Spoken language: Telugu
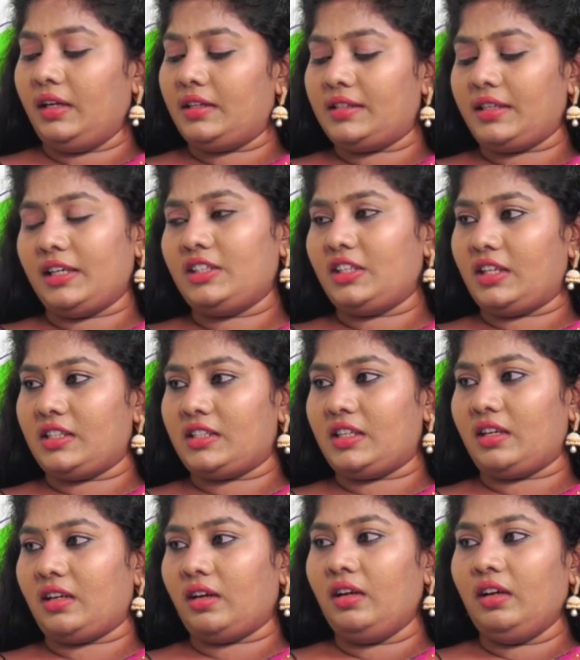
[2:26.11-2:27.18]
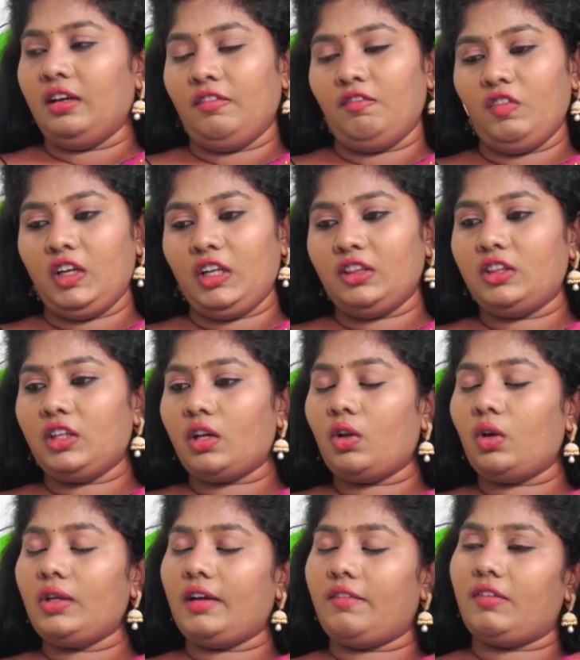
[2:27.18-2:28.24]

ఇట్ సైడ్ జనసేన వీళ్ళిద్దరిలో